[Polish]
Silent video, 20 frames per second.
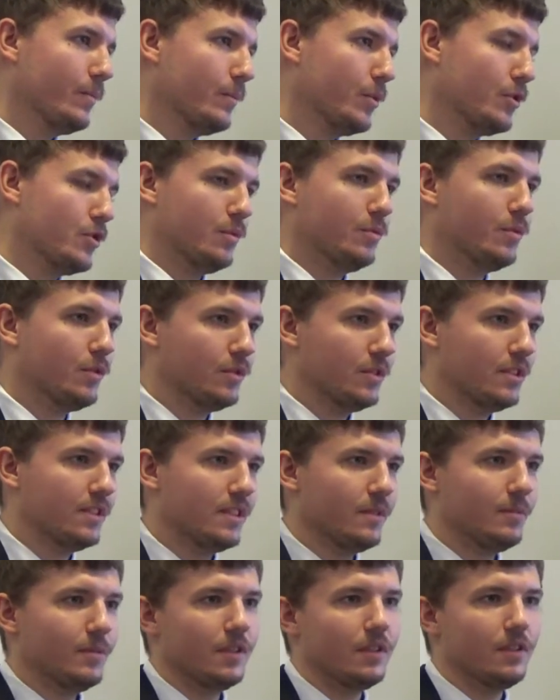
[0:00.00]
po czym on
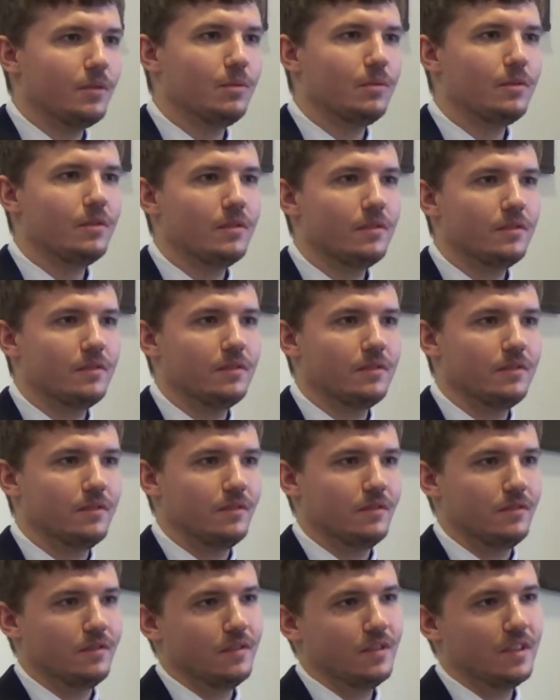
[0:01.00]
zabrał
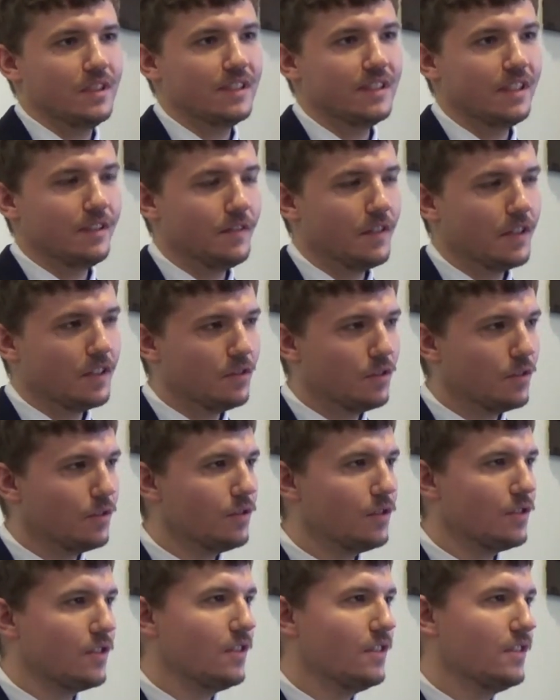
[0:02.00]

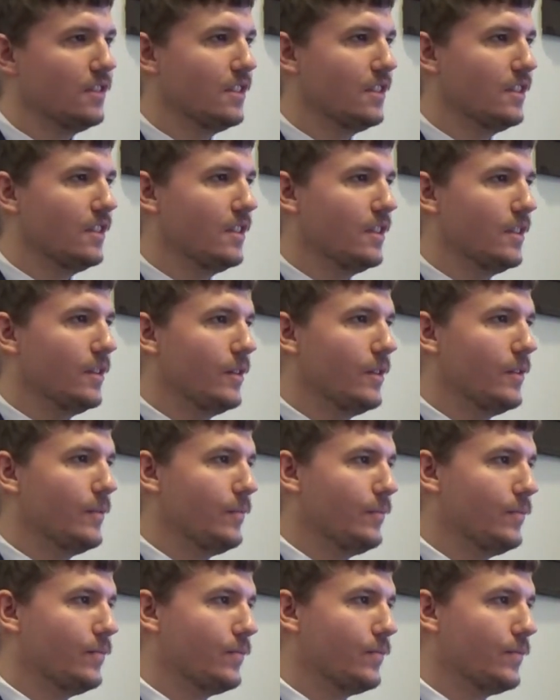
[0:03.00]
zawartość
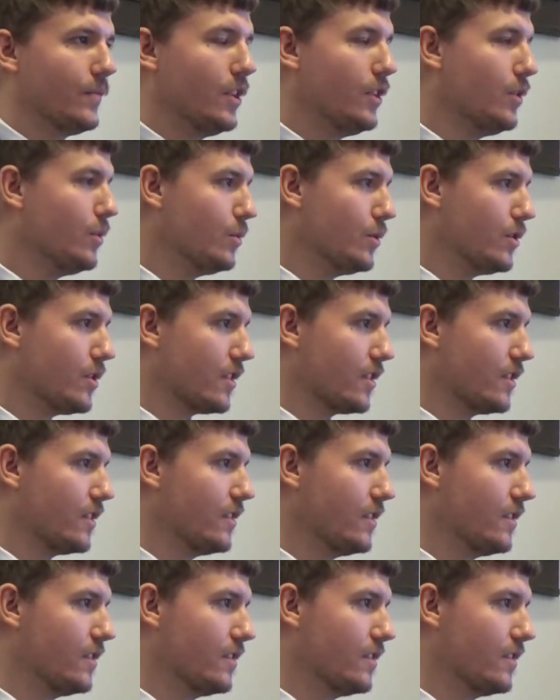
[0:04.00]
i uciekł.